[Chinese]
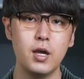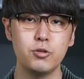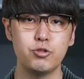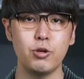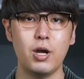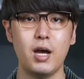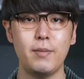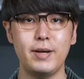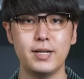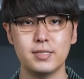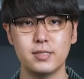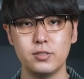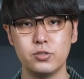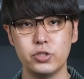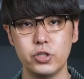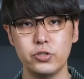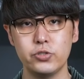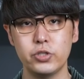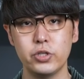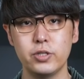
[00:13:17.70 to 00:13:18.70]
据哈马斯
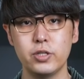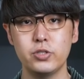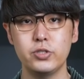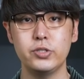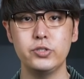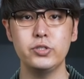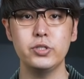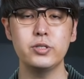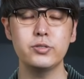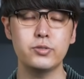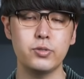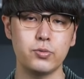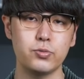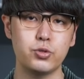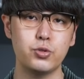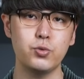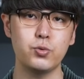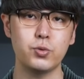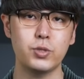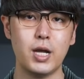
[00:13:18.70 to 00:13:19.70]
声称呢，人质的总
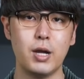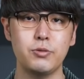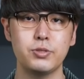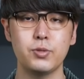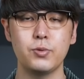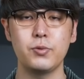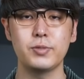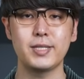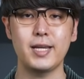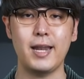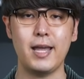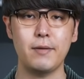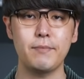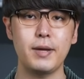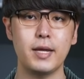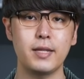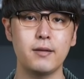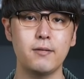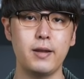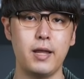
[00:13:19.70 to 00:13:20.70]
数大约是落在两
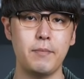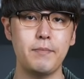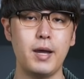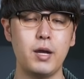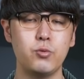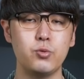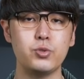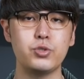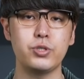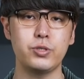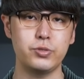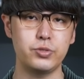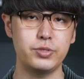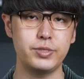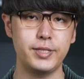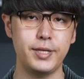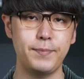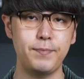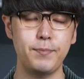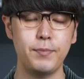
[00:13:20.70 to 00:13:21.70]
百到两百五十人之
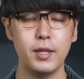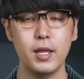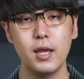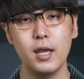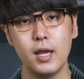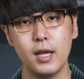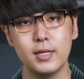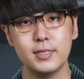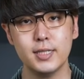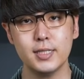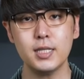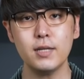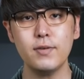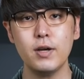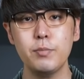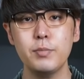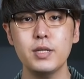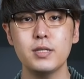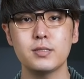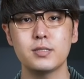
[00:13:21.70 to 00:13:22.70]
间。加沙
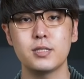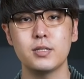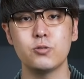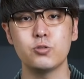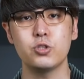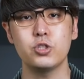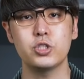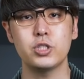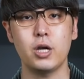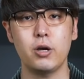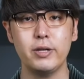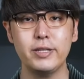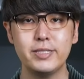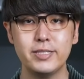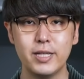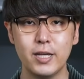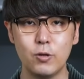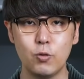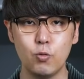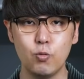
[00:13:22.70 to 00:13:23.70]
方面则有至少一
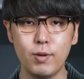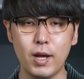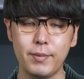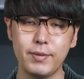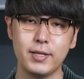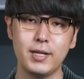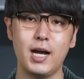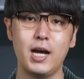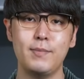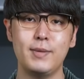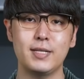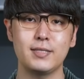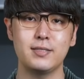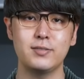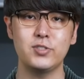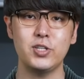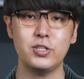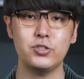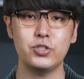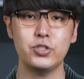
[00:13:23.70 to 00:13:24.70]
千五百名的哈马
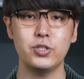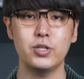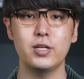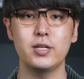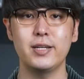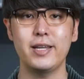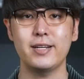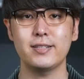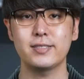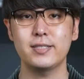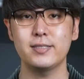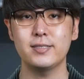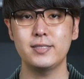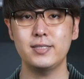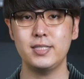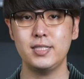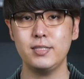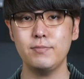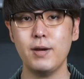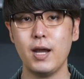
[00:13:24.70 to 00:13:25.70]
斯战士和两千
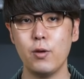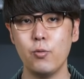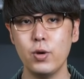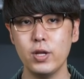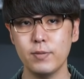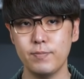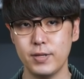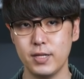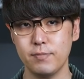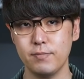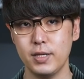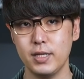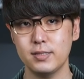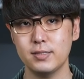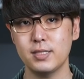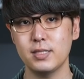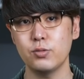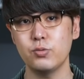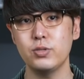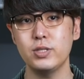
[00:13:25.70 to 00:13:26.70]
七百位的平民
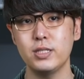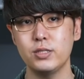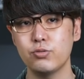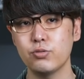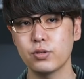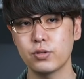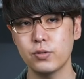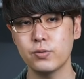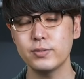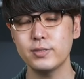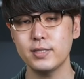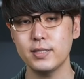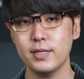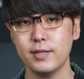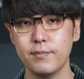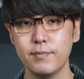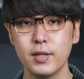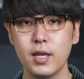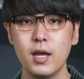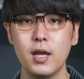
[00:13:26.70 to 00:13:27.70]
死于以军的攻
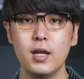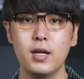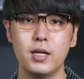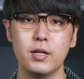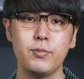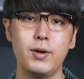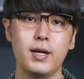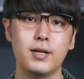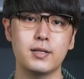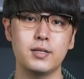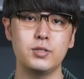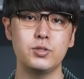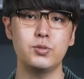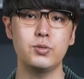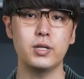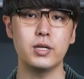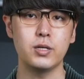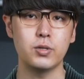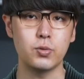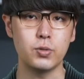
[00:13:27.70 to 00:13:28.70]
击。另外，根
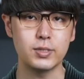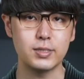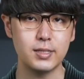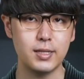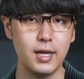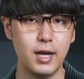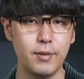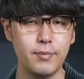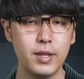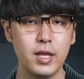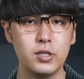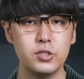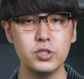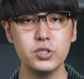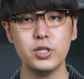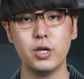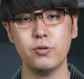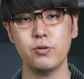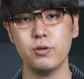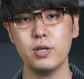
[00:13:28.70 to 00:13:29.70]
据联合国资料，
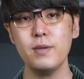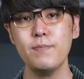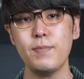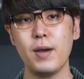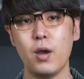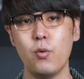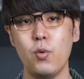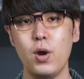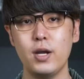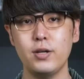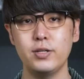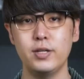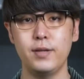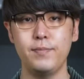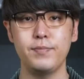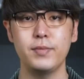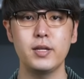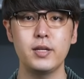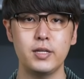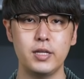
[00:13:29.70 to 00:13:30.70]
至少有一百万
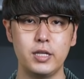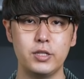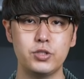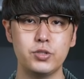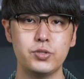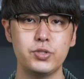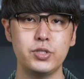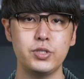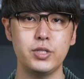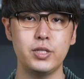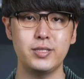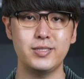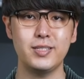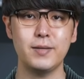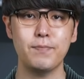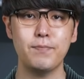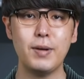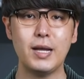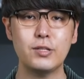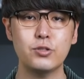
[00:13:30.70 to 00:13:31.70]
人，也就是呢，
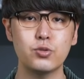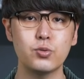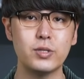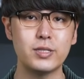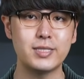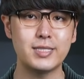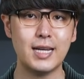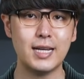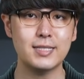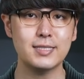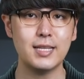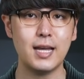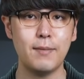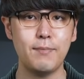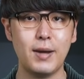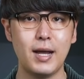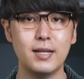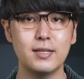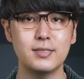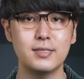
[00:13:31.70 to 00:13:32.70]
近半数的加萨
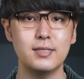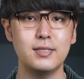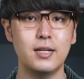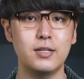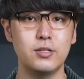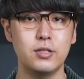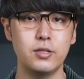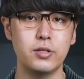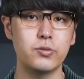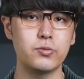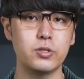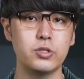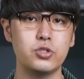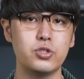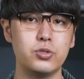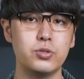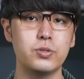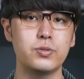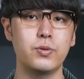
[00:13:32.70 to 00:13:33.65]
巴勒斯坦人流离失